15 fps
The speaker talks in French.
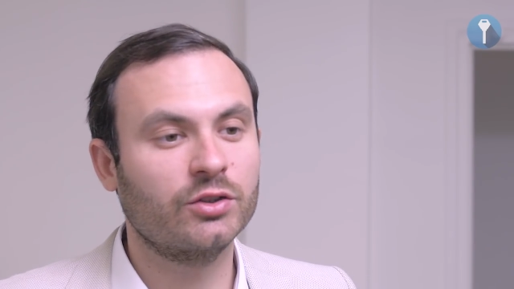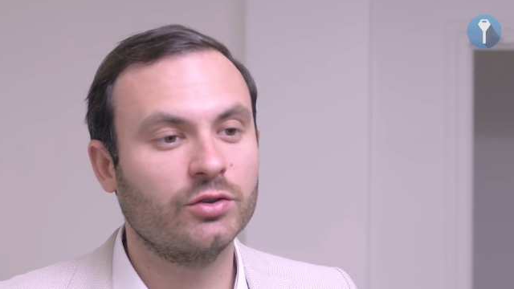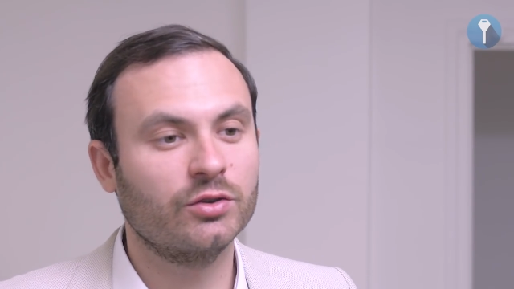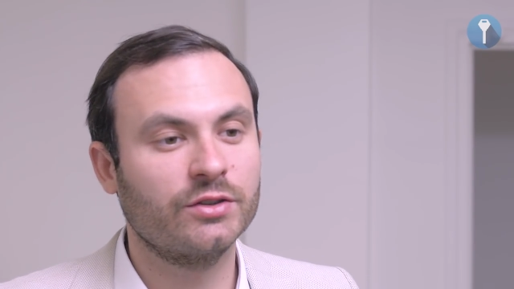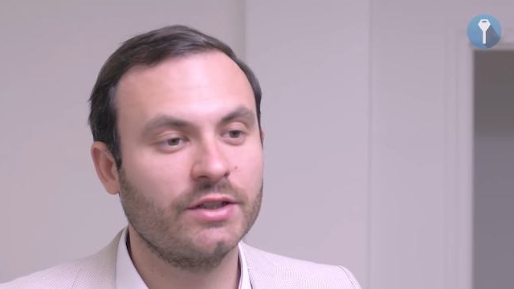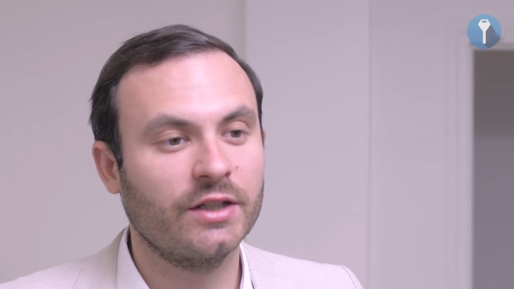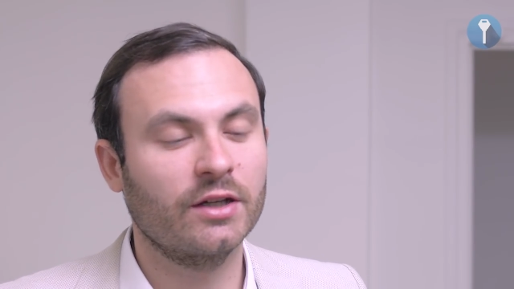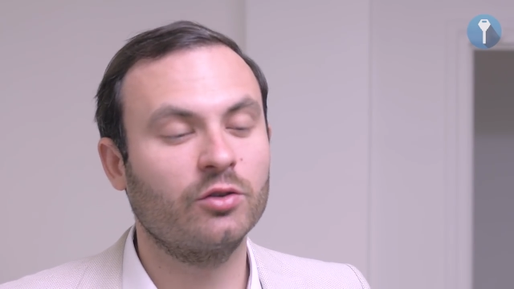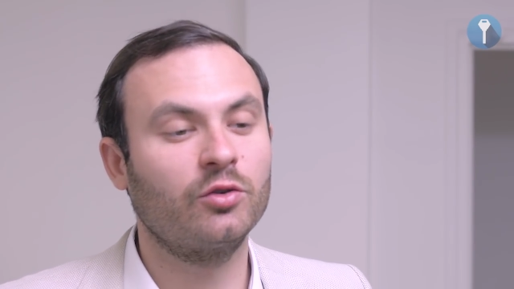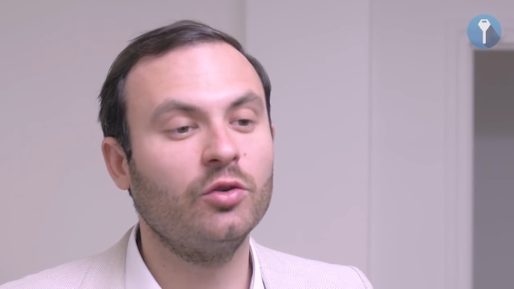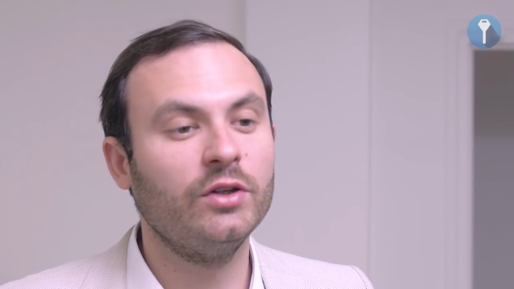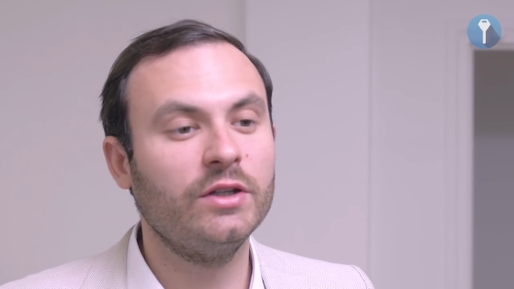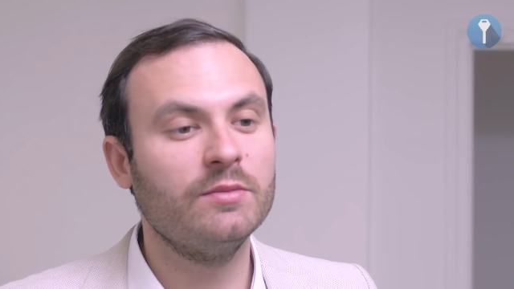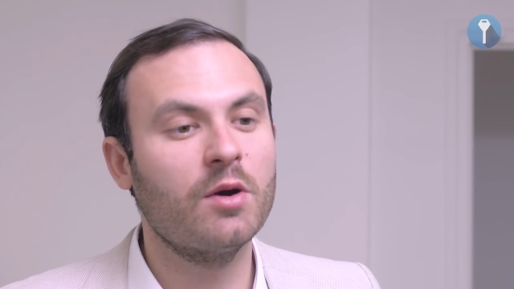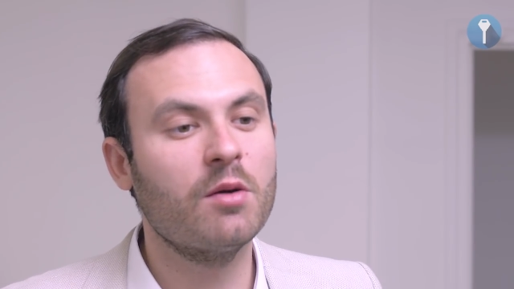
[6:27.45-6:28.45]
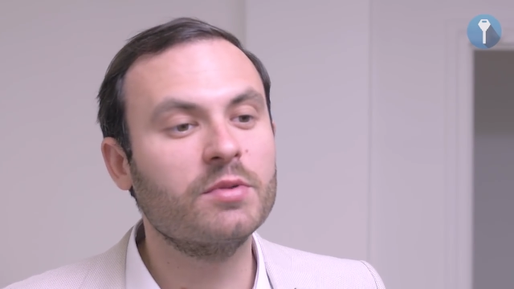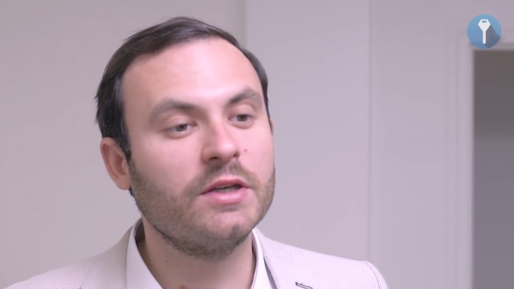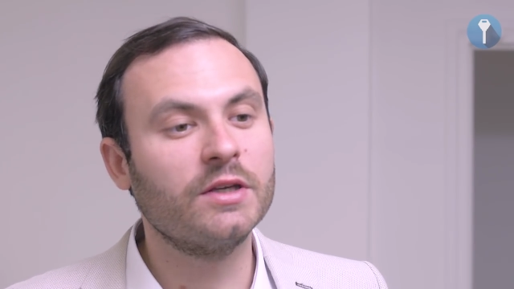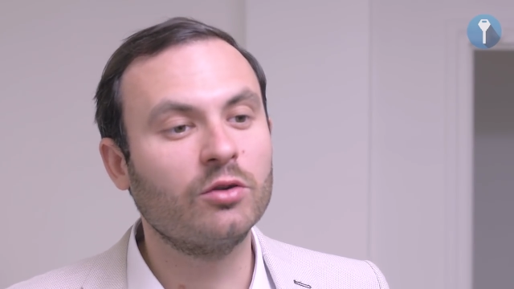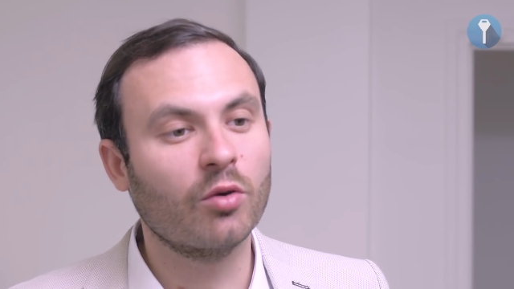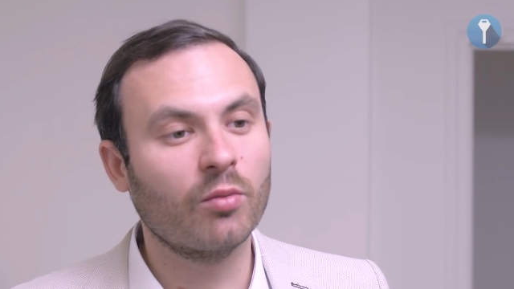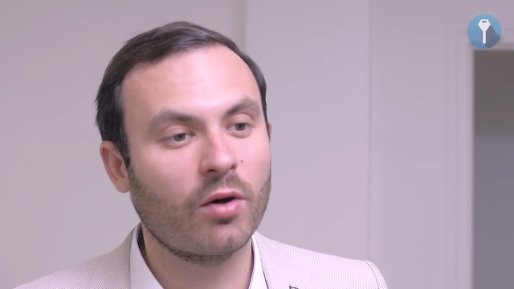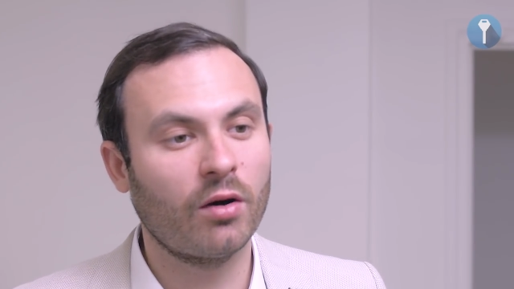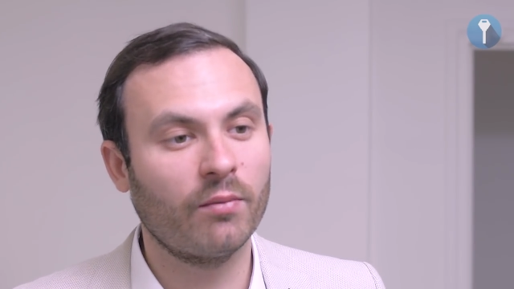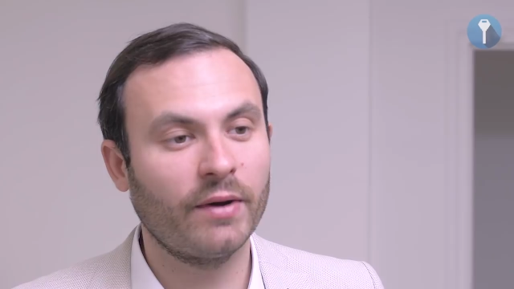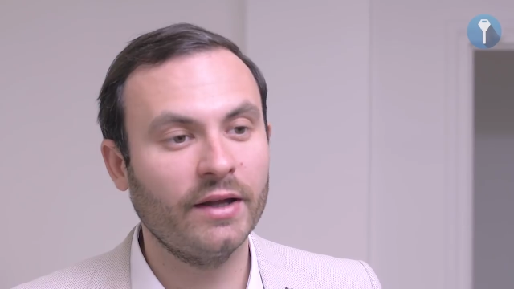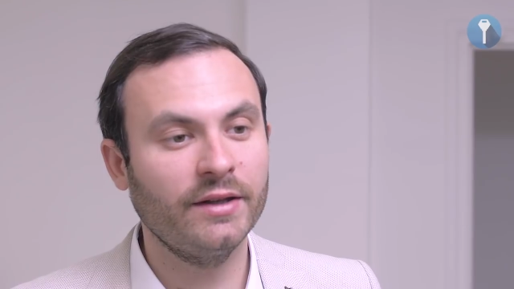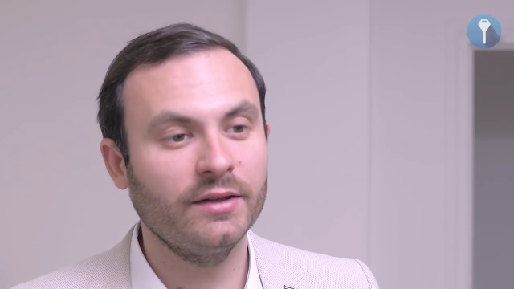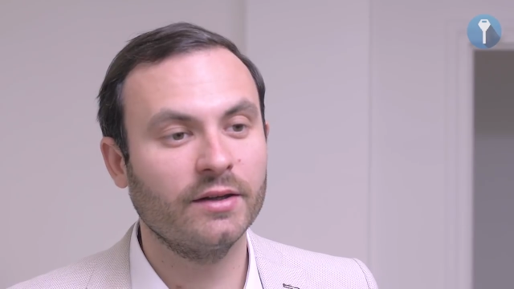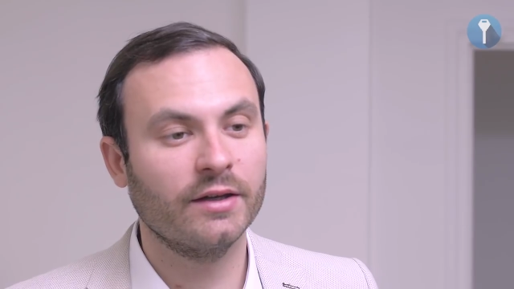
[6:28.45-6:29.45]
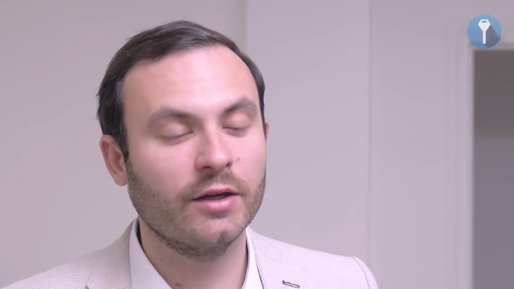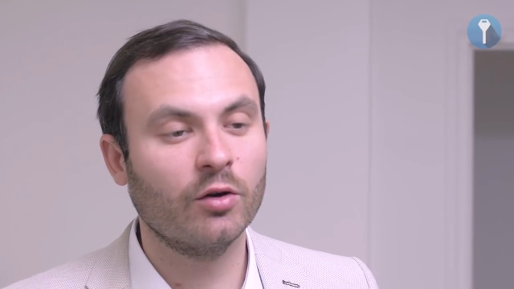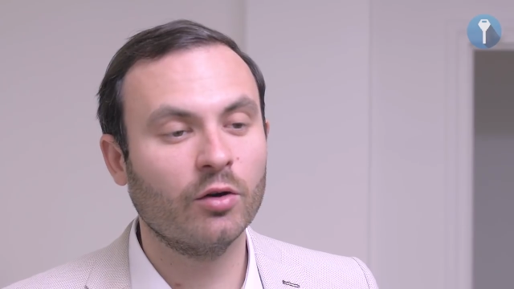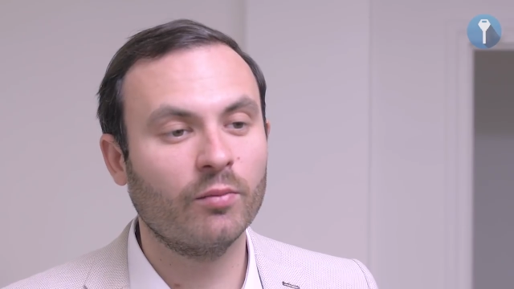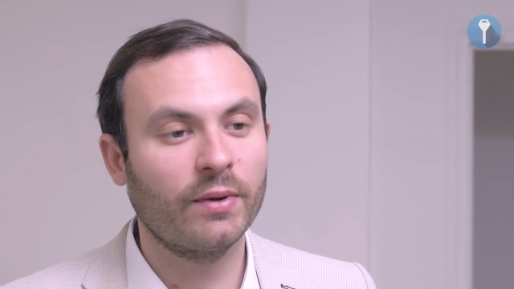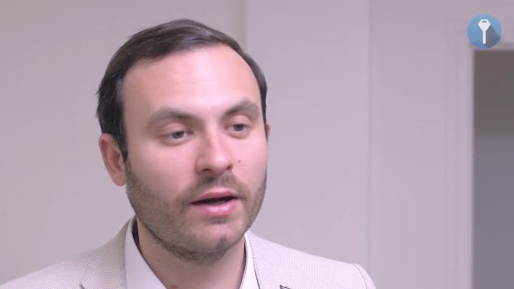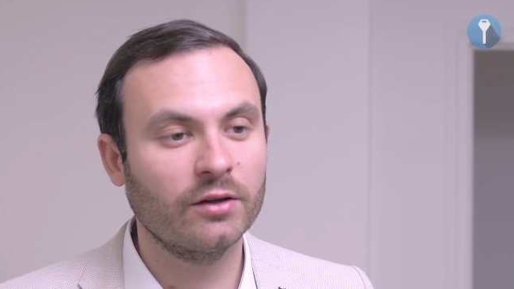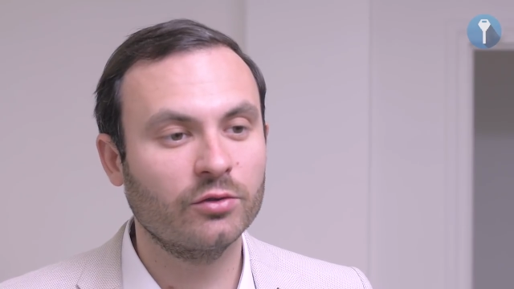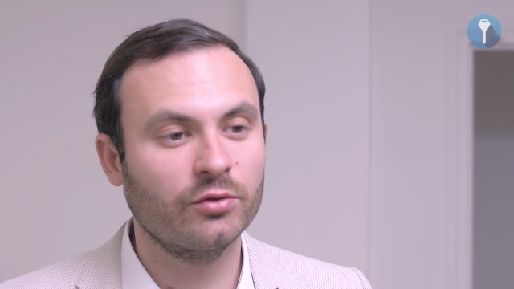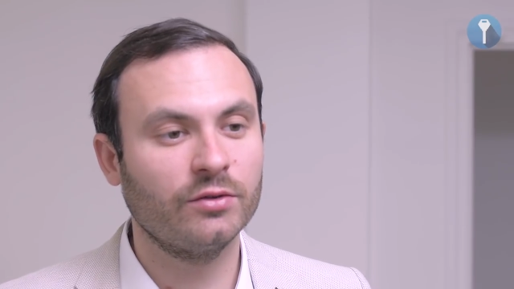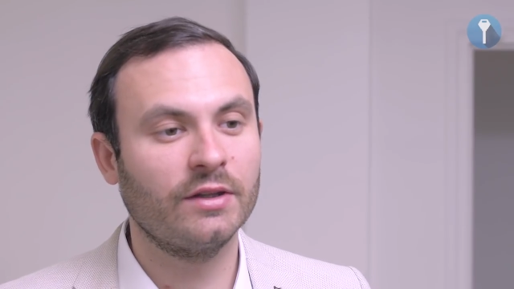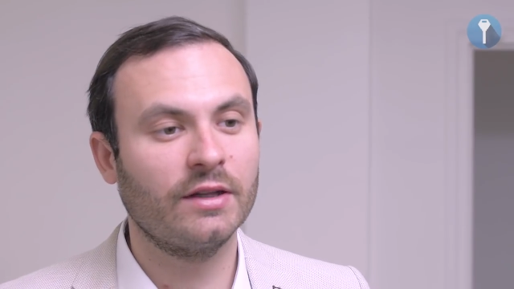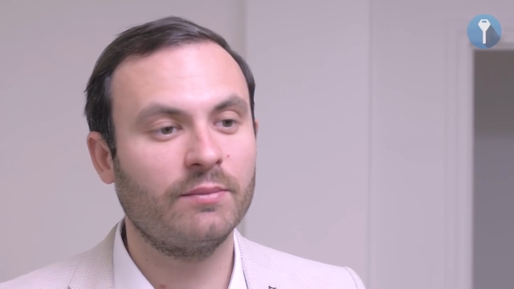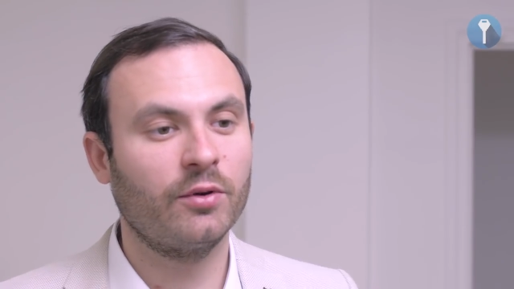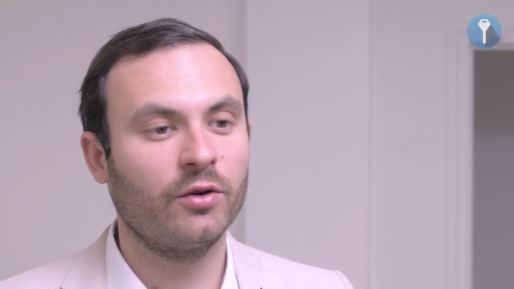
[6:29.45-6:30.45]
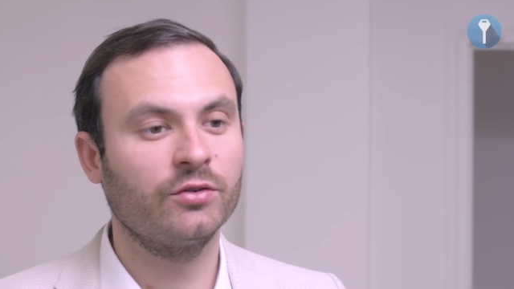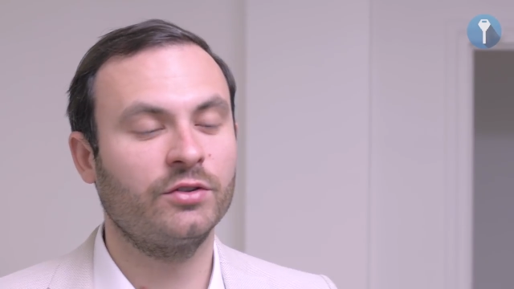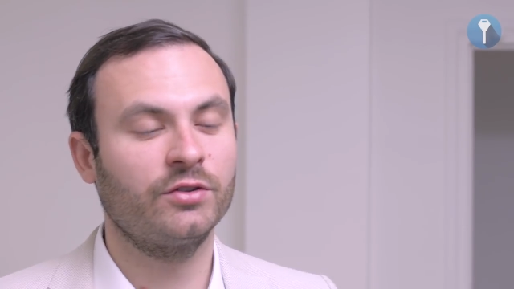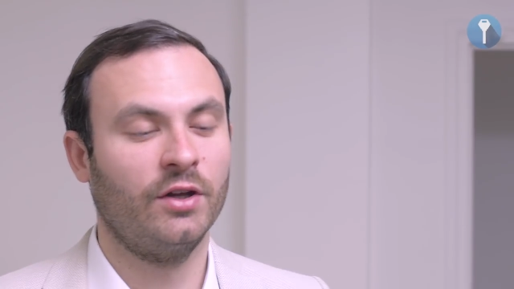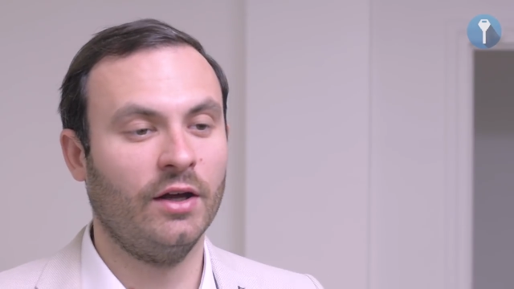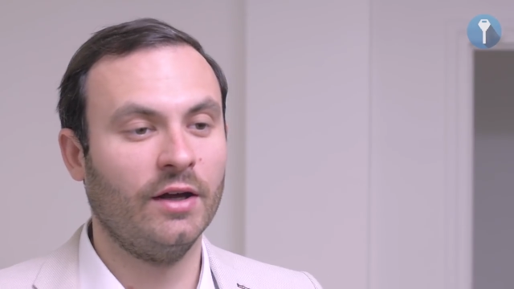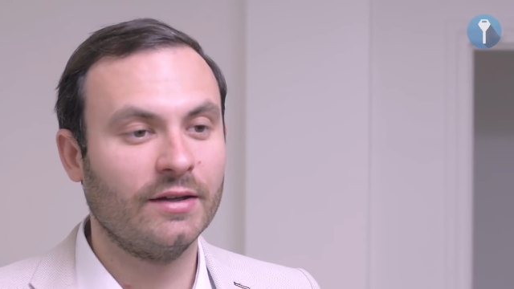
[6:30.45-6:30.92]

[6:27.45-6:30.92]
chaudière de l'immeuble qui tombera en panne et on parle d'une dépense